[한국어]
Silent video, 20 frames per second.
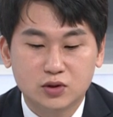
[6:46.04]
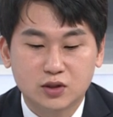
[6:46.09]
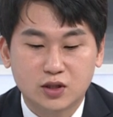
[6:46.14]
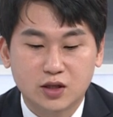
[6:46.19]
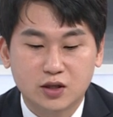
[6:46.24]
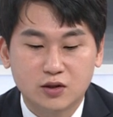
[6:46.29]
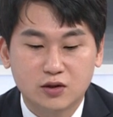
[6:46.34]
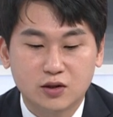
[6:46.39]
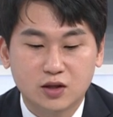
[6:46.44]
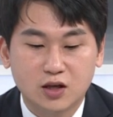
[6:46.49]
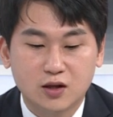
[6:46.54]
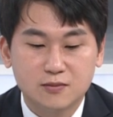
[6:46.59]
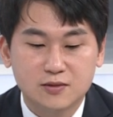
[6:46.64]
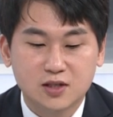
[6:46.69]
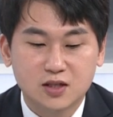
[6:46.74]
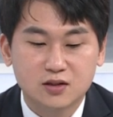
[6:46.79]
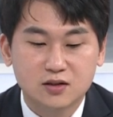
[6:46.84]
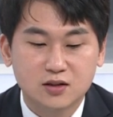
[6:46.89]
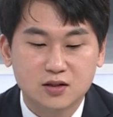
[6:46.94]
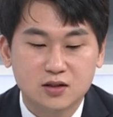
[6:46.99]
대형
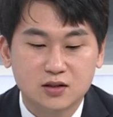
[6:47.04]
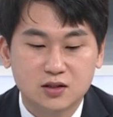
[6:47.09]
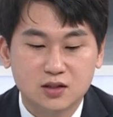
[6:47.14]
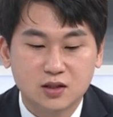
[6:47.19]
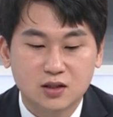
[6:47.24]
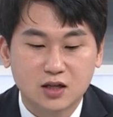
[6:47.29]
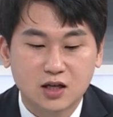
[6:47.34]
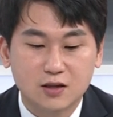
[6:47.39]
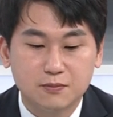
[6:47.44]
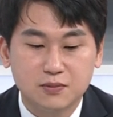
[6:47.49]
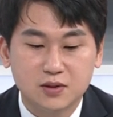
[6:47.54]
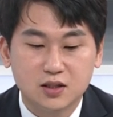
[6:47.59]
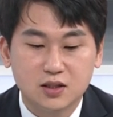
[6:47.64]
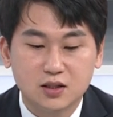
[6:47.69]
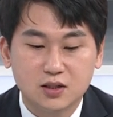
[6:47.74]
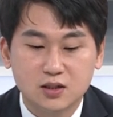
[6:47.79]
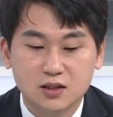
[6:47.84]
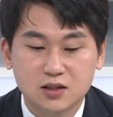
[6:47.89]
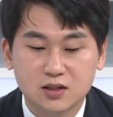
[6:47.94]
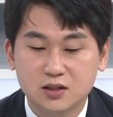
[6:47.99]
게임사들의 이제
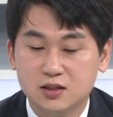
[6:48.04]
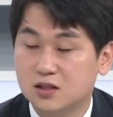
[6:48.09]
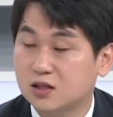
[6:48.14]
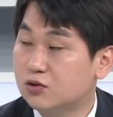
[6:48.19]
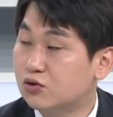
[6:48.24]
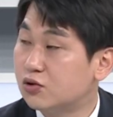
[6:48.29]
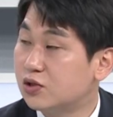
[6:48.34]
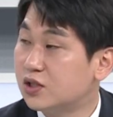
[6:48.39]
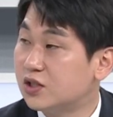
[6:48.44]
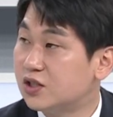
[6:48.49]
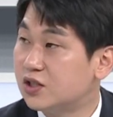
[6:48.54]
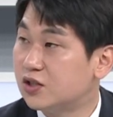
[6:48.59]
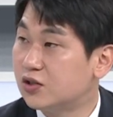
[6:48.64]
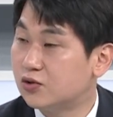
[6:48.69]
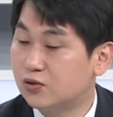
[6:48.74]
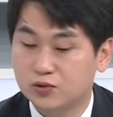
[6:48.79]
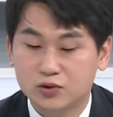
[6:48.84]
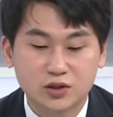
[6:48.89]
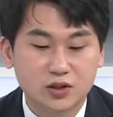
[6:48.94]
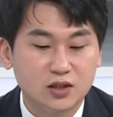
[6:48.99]
IP 신작 출시
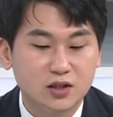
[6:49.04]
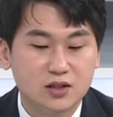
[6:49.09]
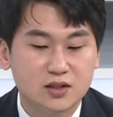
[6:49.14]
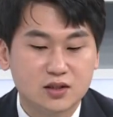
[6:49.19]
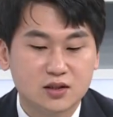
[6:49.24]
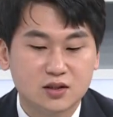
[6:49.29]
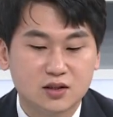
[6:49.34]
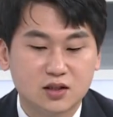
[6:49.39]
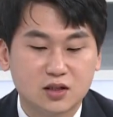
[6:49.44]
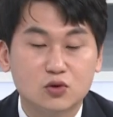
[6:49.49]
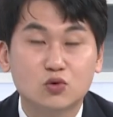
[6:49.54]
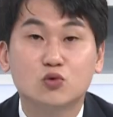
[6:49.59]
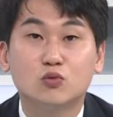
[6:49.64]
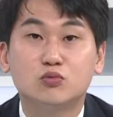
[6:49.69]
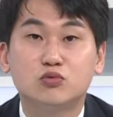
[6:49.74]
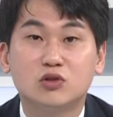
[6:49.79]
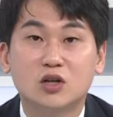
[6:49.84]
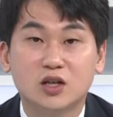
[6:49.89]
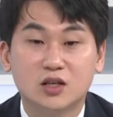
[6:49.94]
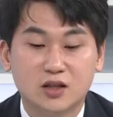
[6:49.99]
지연으로 이제 리스크가 조금
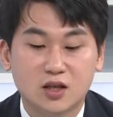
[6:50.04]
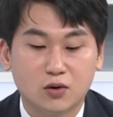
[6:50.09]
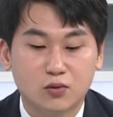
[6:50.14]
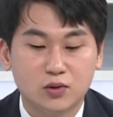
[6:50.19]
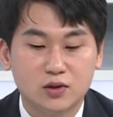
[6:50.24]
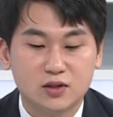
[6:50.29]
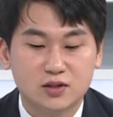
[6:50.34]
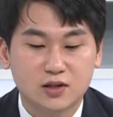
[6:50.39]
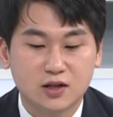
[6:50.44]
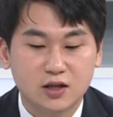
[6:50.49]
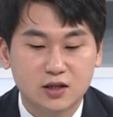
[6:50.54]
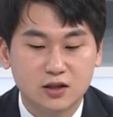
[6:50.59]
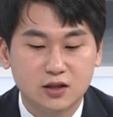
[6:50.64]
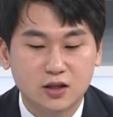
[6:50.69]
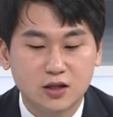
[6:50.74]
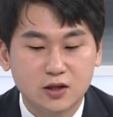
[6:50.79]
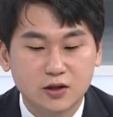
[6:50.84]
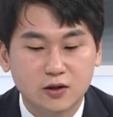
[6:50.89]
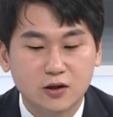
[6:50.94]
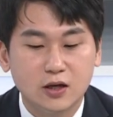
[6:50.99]
부각이 되고 있는
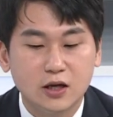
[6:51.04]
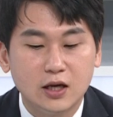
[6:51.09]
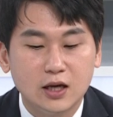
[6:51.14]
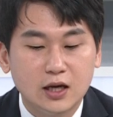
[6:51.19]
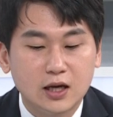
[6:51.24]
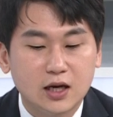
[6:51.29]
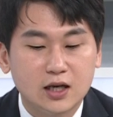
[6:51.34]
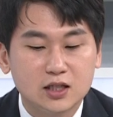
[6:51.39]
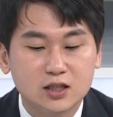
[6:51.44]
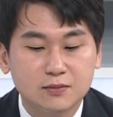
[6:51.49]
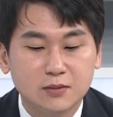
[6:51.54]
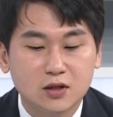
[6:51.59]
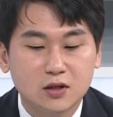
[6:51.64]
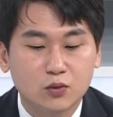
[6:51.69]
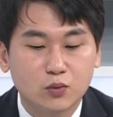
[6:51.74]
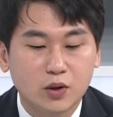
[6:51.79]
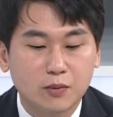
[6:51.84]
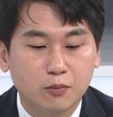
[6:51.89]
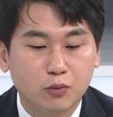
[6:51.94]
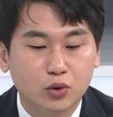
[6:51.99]
상황인데요.
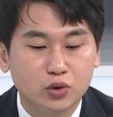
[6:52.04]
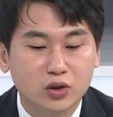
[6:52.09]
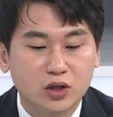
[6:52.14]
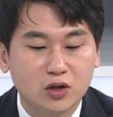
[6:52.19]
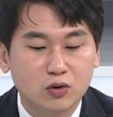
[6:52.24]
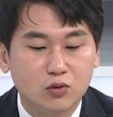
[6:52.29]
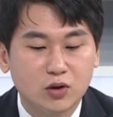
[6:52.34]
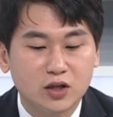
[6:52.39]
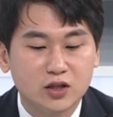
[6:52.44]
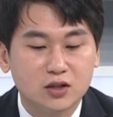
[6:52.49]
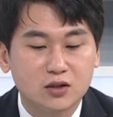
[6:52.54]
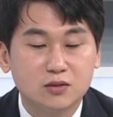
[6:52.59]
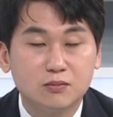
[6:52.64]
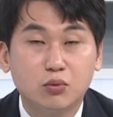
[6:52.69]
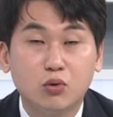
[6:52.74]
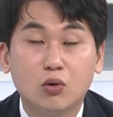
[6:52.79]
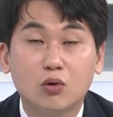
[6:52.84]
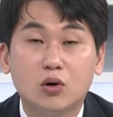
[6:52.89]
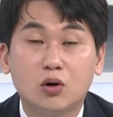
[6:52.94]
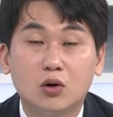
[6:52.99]
하지만 웹보드라고 하는
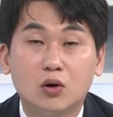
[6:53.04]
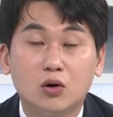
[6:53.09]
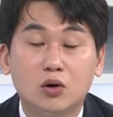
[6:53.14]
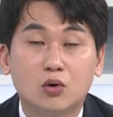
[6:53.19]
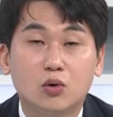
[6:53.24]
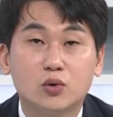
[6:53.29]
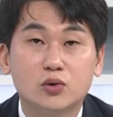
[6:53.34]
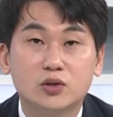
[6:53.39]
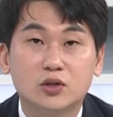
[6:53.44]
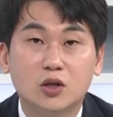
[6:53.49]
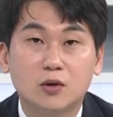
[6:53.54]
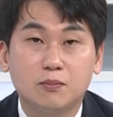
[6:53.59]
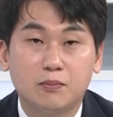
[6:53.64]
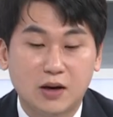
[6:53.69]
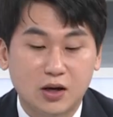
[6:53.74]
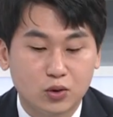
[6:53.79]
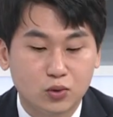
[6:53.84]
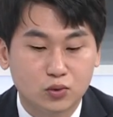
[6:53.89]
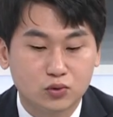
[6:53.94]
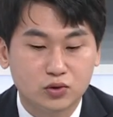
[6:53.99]
포커, 고스톱,
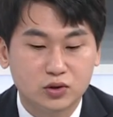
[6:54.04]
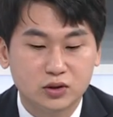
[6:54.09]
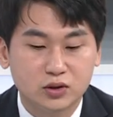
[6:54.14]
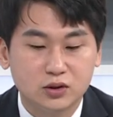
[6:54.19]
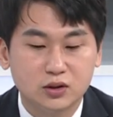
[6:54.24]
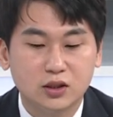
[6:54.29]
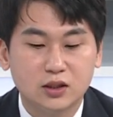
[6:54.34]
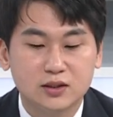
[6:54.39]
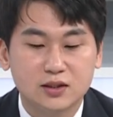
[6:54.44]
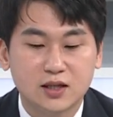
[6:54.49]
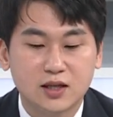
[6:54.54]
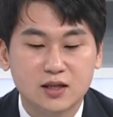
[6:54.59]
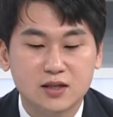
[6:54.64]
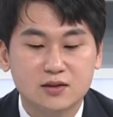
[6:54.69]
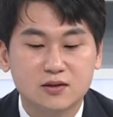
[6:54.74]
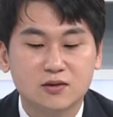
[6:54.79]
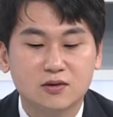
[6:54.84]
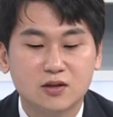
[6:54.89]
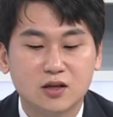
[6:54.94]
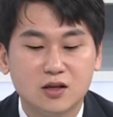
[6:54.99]
바둑 등
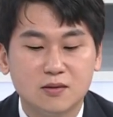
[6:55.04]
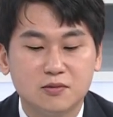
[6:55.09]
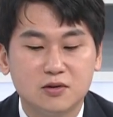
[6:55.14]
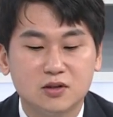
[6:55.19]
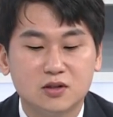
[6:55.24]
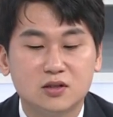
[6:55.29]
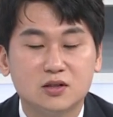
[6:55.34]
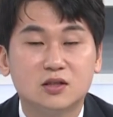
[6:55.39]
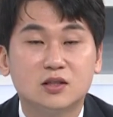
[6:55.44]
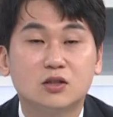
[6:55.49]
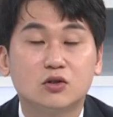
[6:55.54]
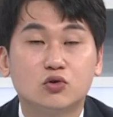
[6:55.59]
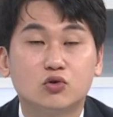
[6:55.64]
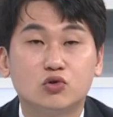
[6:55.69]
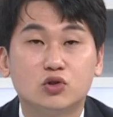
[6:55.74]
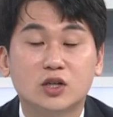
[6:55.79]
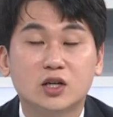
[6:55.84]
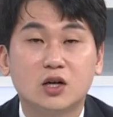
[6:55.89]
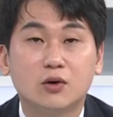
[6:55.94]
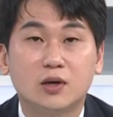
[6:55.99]
사행성 게임들은 이제
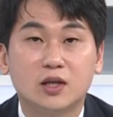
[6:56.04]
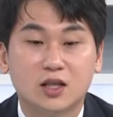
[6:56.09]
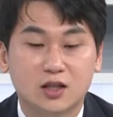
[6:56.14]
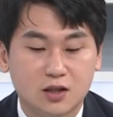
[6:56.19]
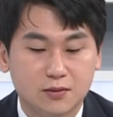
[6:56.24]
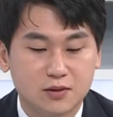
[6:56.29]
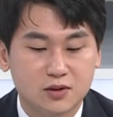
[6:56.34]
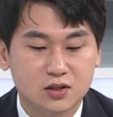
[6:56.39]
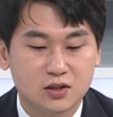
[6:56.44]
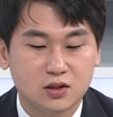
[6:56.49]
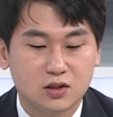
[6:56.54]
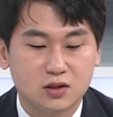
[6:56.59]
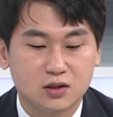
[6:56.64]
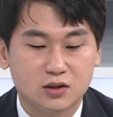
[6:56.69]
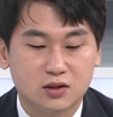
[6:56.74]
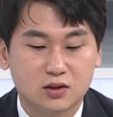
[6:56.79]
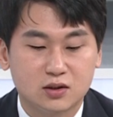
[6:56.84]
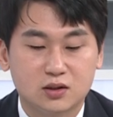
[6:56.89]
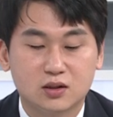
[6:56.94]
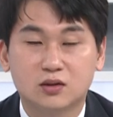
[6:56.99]
규제가 완화되면서
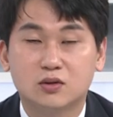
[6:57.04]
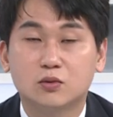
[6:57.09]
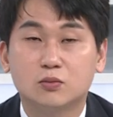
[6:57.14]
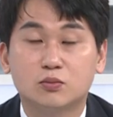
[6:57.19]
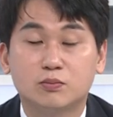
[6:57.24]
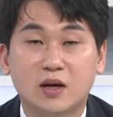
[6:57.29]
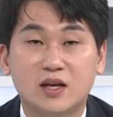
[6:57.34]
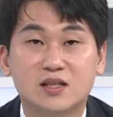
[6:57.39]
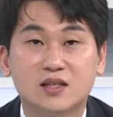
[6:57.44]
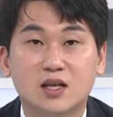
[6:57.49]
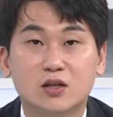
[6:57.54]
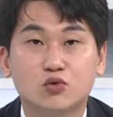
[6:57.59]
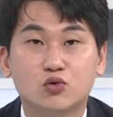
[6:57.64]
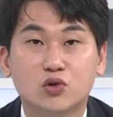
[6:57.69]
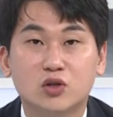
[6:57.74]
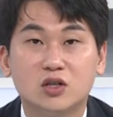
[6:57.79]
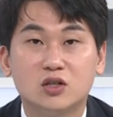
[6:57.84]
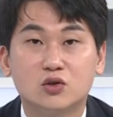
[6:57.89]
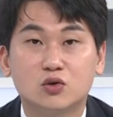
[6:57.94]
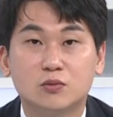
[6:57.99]
좀 반사
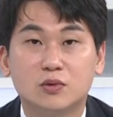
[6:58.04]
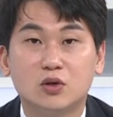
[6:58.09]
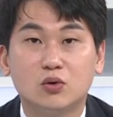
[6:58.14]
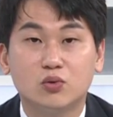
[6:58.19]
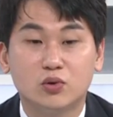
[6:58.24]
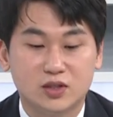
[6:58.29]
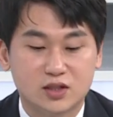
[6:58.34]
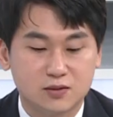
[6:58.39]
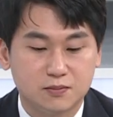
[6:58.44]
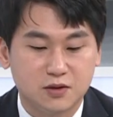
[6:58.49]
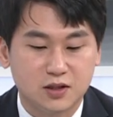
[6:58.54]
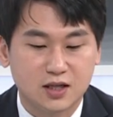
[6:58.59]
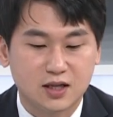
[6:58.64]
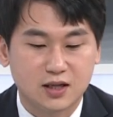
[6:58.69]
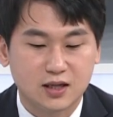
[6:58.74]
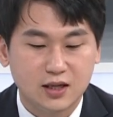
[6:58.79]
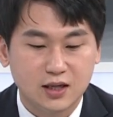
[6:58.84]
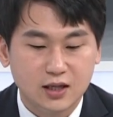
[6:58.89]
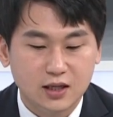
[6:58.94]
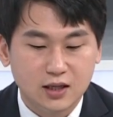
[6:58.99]
수혜를 좀 입고
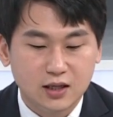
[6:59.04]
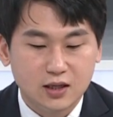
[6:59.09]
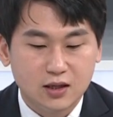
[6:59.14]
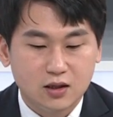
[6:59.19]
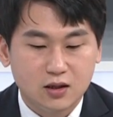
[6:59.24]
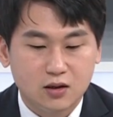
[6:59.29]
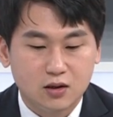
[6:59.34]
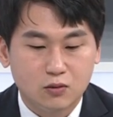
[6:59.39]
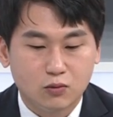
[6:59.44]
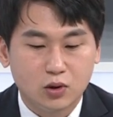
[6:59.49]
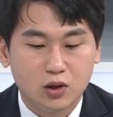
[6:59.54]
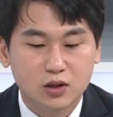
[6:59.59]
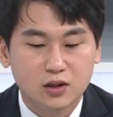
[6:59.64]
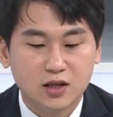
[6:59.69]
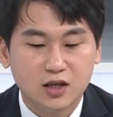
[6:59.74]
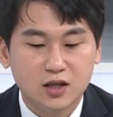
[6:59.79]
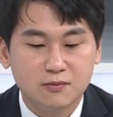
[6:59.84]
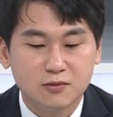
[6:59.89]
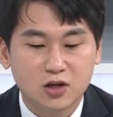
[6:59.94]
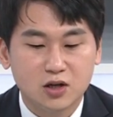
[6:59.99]
있습니다. 어, 월
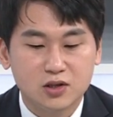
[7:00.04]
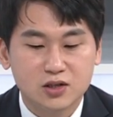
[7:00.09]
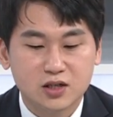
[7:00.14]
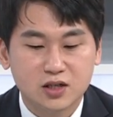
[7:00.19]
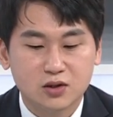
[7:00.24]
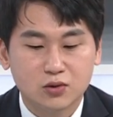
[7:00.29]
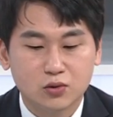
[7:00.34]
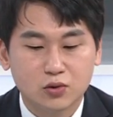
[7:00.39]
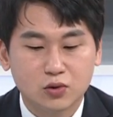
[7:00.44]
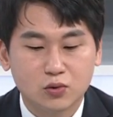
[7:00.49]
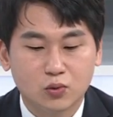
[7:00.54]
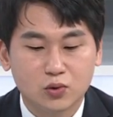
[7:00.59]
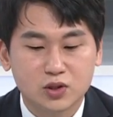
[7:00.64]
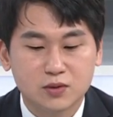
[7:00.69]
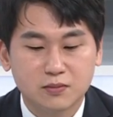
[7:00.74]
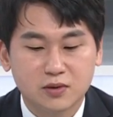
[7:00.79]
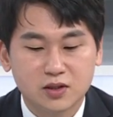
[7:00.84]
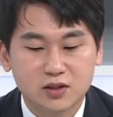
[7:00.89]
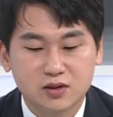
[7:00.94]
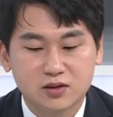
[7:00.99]
게임 결제 한도를
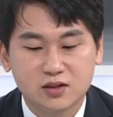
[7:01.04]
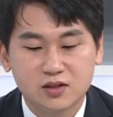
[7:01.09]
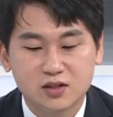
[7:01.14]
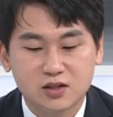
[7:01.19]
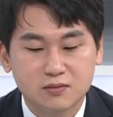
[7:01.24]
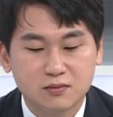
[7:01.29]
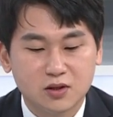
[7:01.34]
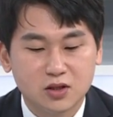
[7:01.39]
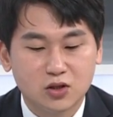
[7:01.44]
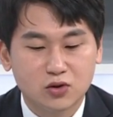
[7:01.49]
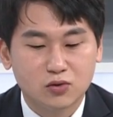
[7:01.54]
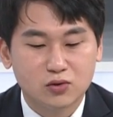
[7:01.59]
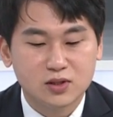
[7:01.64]
50만 원에서 70만 원으로